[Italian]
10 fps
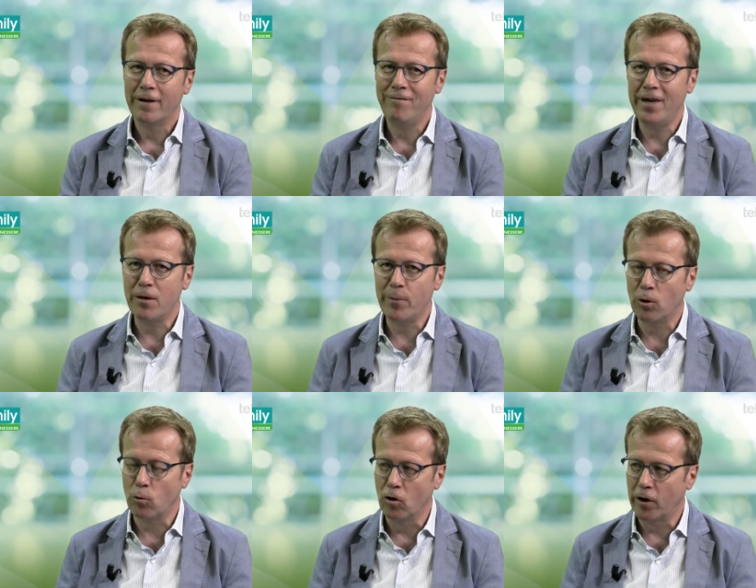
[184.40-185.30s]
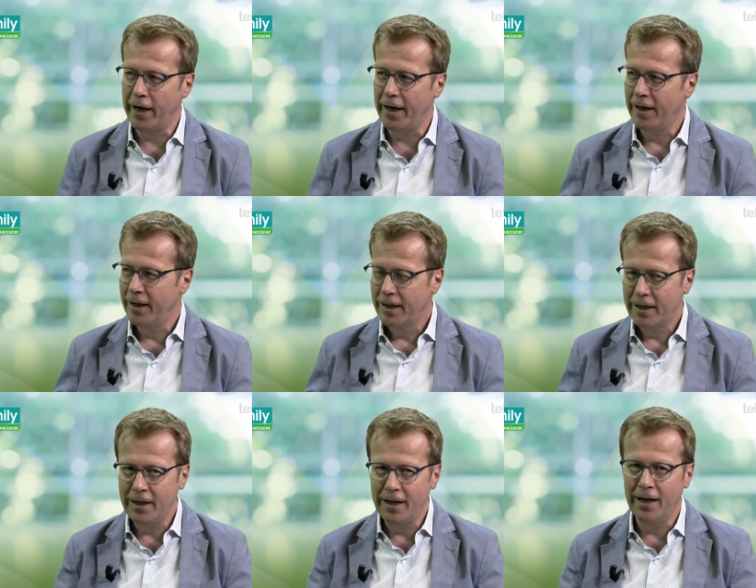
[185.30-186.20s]
viene meno quello che è
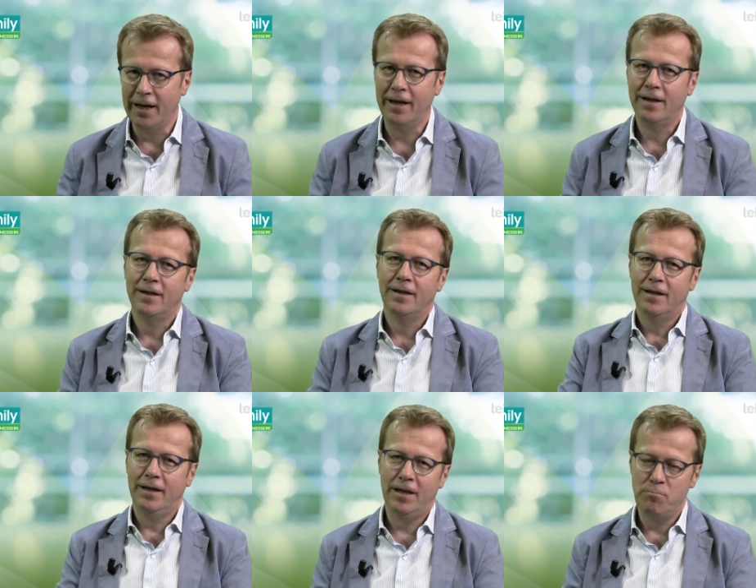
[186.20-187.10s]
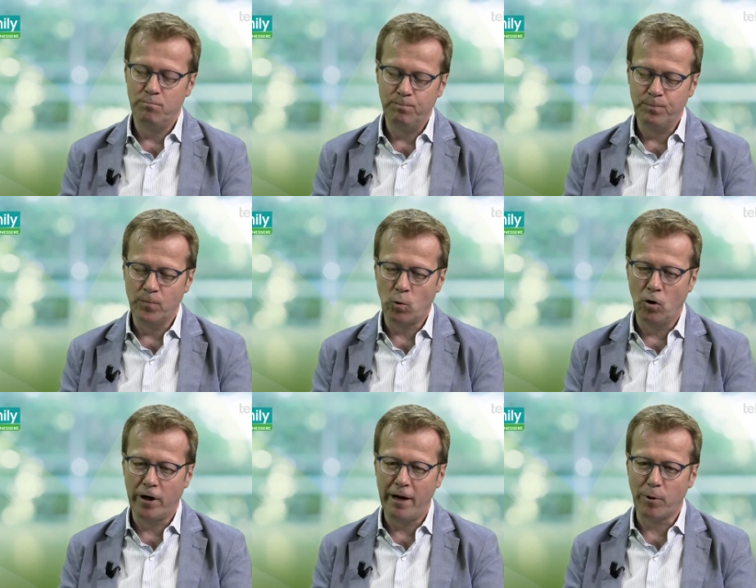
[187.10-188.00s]
il ehm,
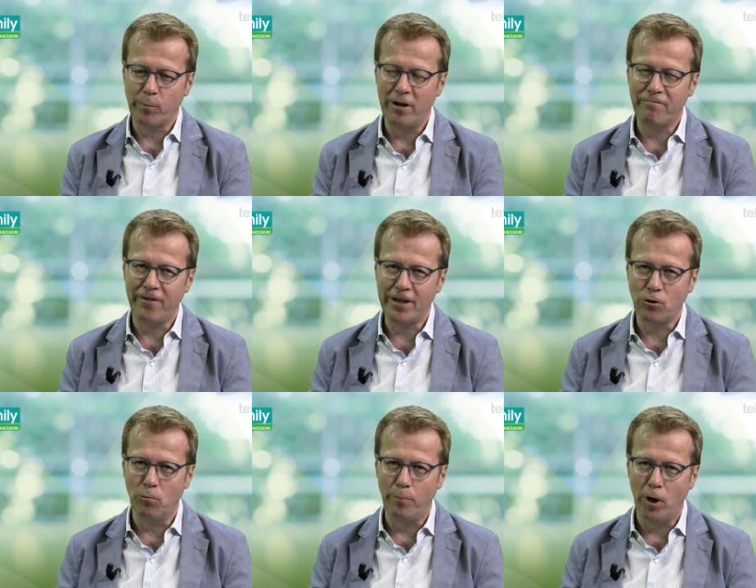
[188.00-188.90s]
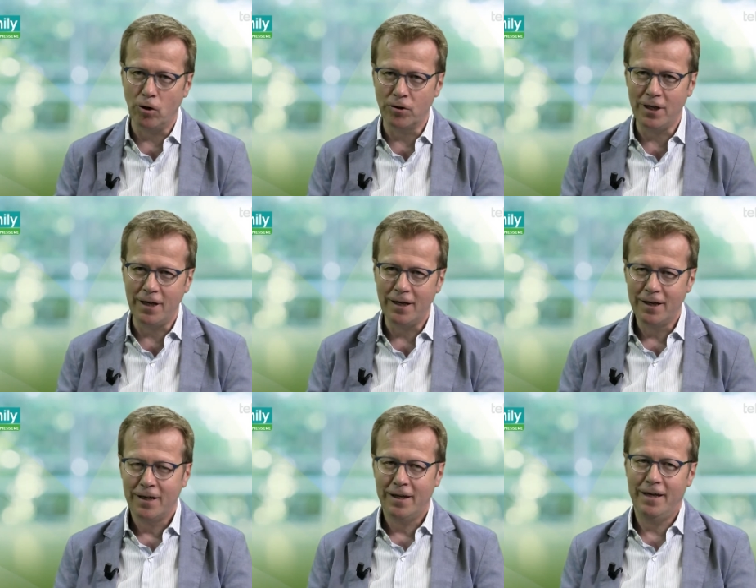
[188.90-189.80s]
quello che è proprio l'effetto un po' di
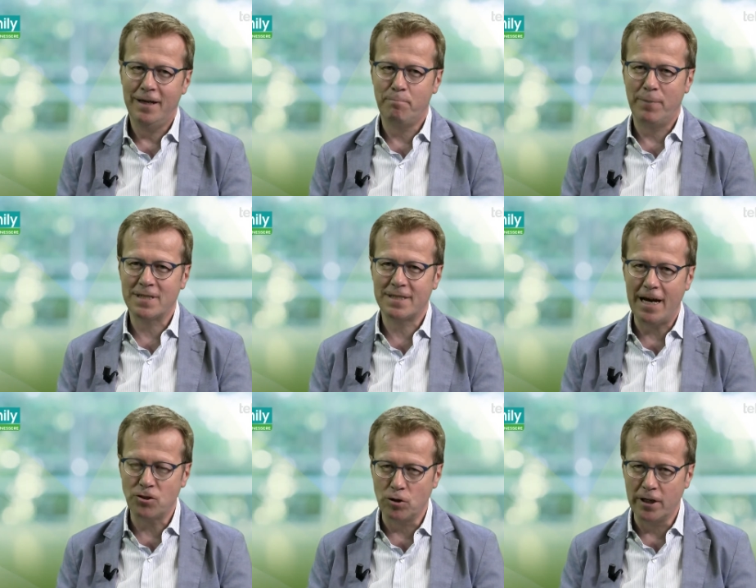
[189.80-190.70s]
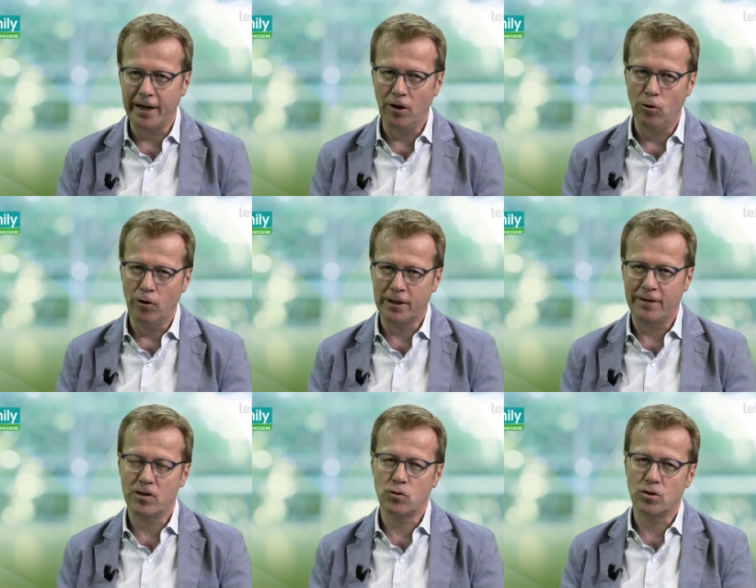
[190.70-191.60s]
eh, passaggio del calore
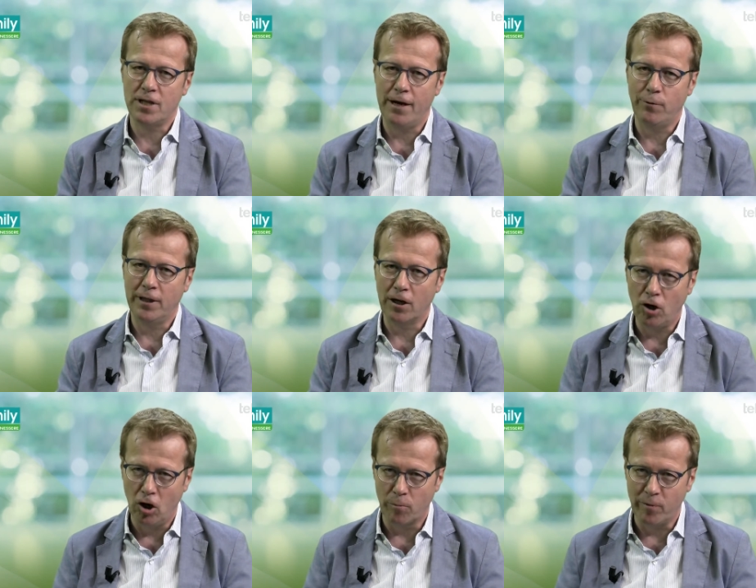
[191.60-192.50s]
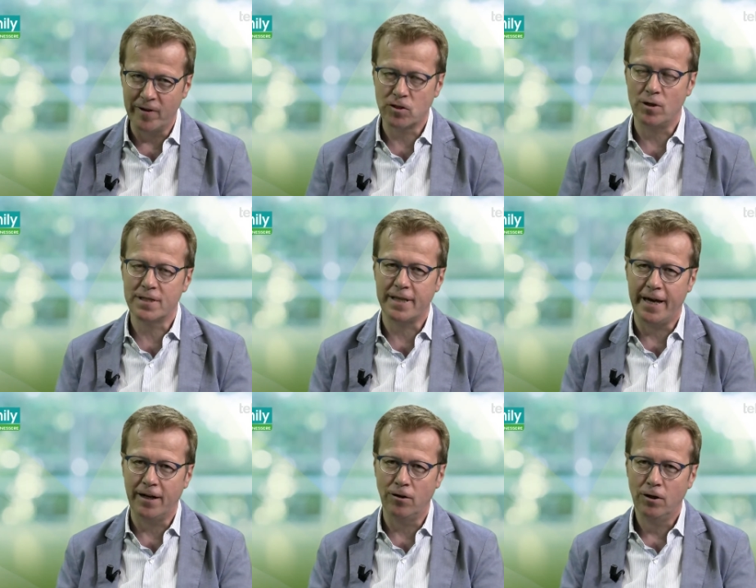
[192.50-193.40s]
attraverso il sangue dal corpo verso
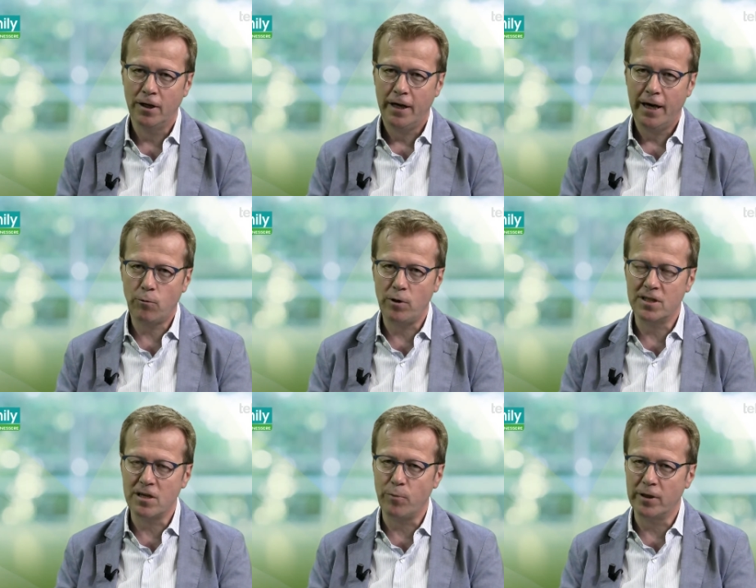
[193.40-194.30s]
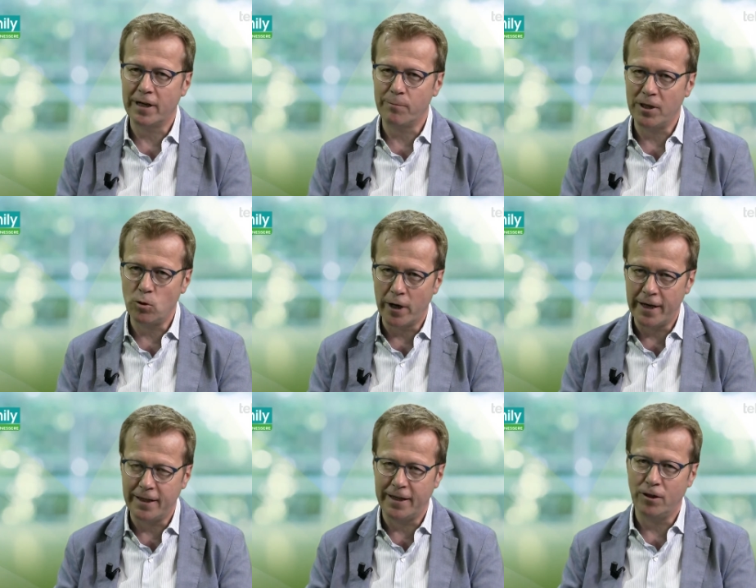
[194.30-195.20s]
l'esterno e quindi ad esempio le terapie
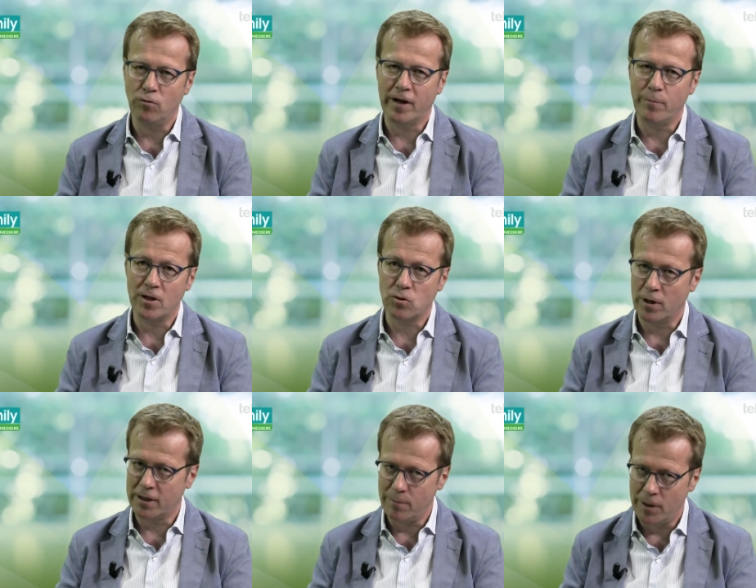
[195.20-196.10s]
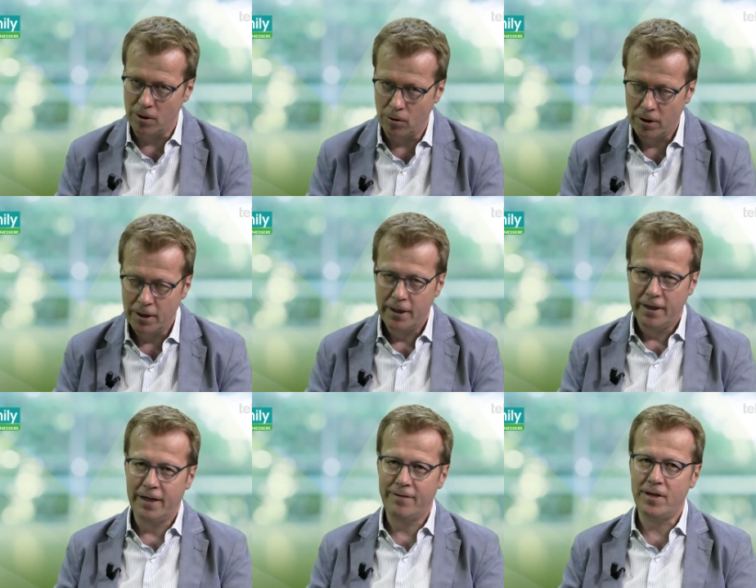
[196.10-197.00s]
diuretiche dovrebbero essere un attimino mm.
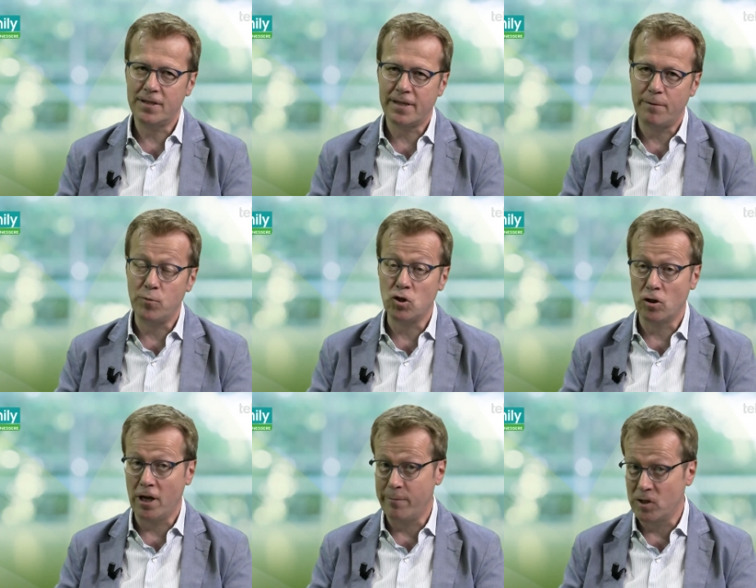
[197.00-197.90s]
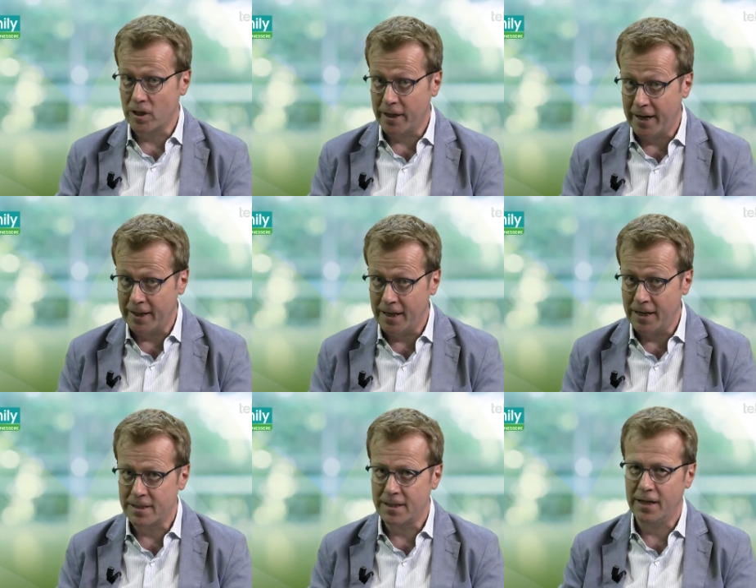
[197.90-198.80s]
riviste, bisognerebbe cercare di
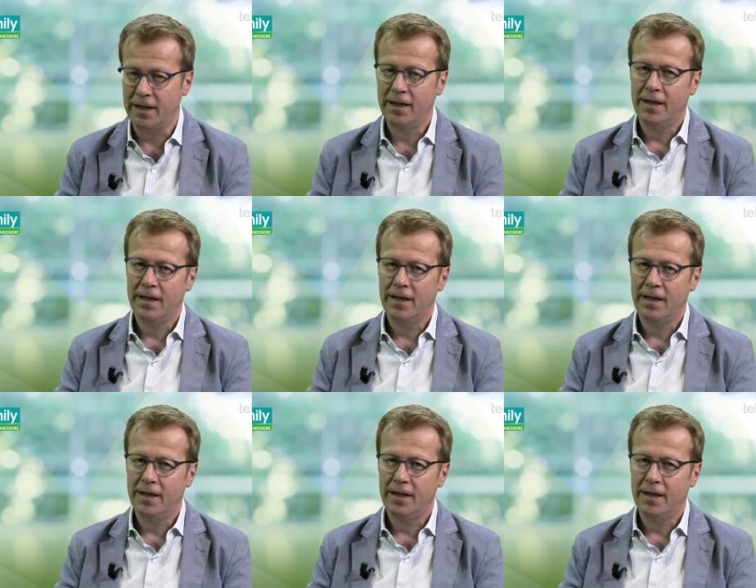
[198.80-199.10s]
essere